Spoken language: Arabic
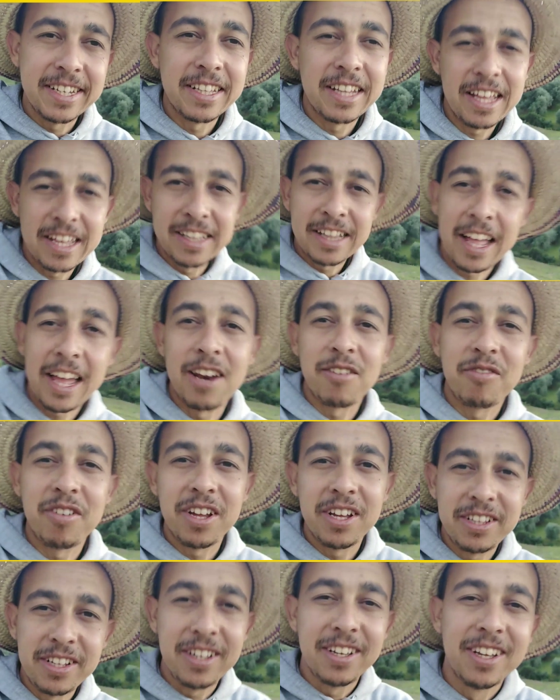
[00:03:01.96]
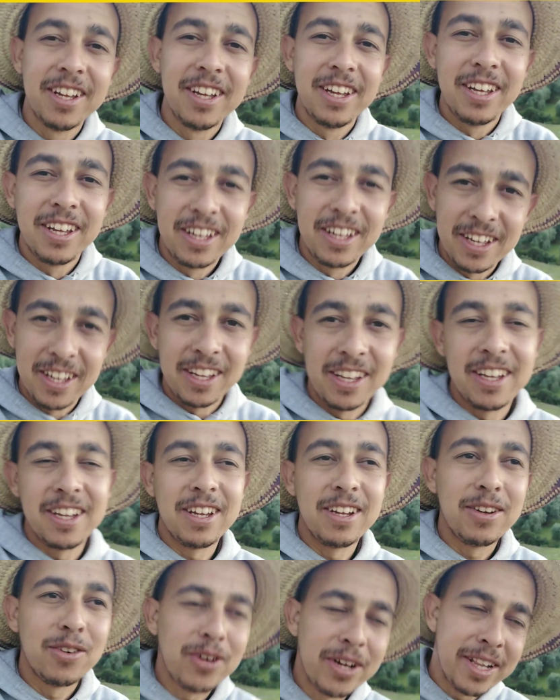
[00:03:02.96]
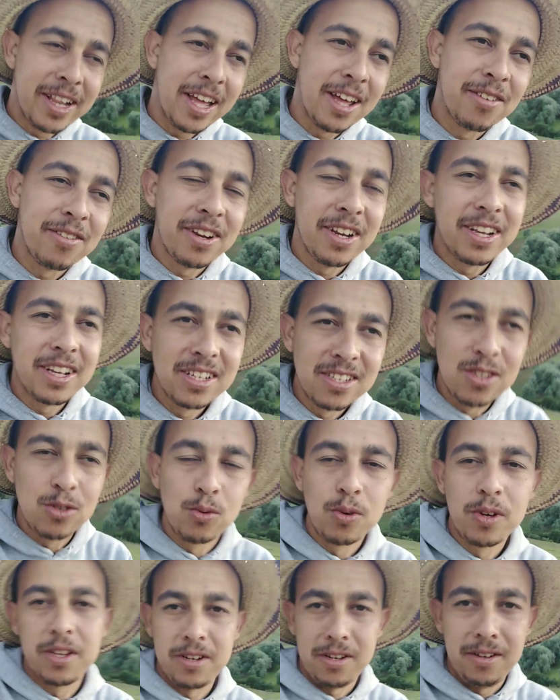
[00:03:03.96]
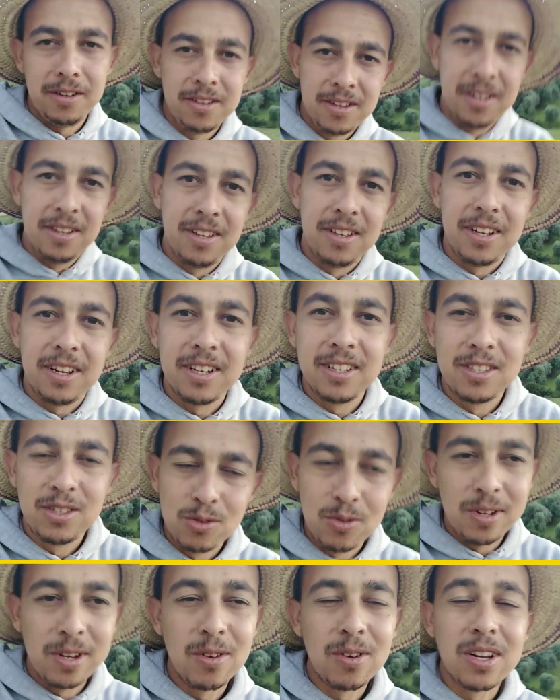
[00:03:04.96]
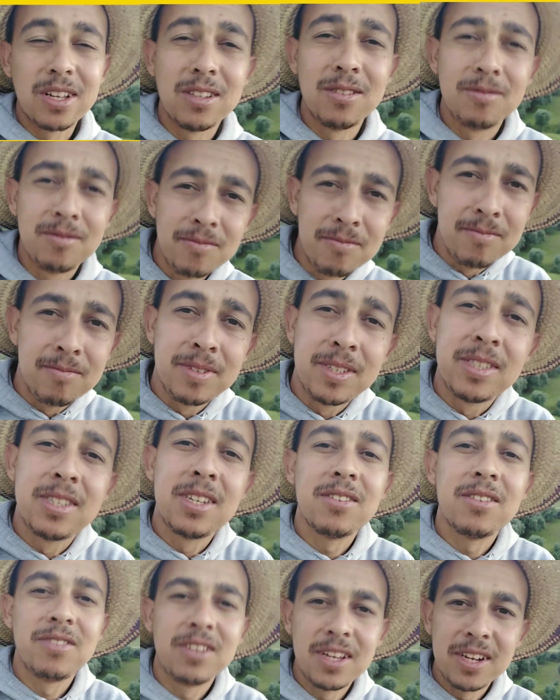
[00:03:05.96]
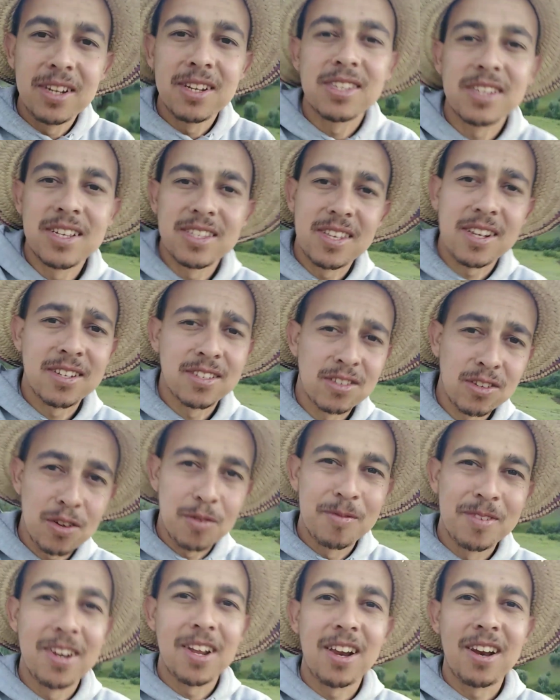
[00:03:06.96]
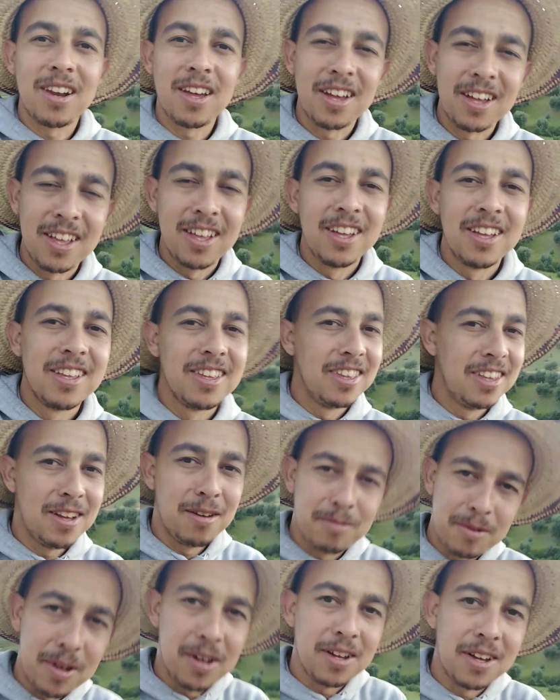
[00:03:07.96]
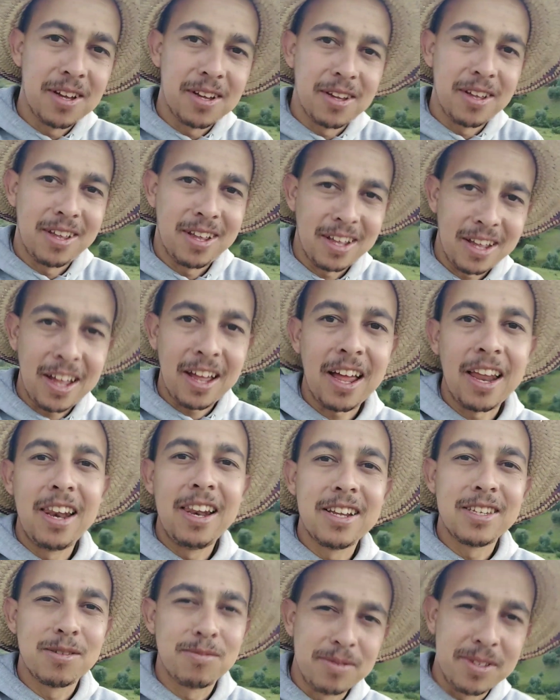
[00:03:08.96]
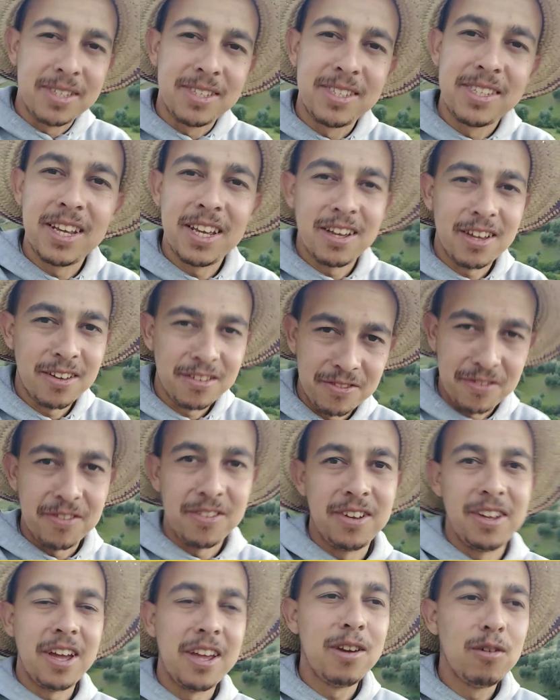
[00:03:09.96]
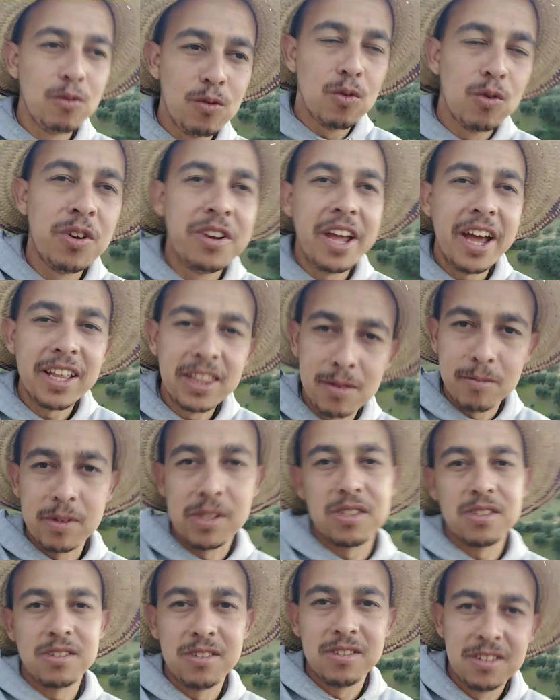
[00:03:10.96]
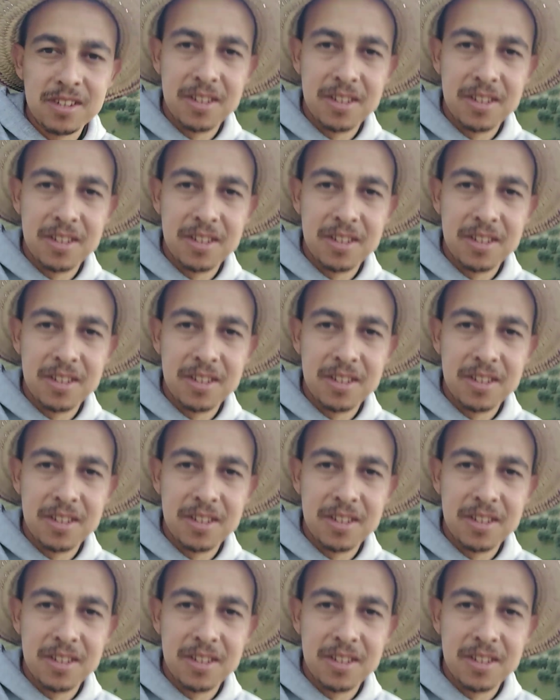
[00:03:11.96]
هاد الحرفه هادي آه، واحد الحرفه اللي كانت زوينه كانت زوينه وكان بزاف ديال الناس كيترزقوا من الله دابا قلت بزاف يعني وقول نعدمت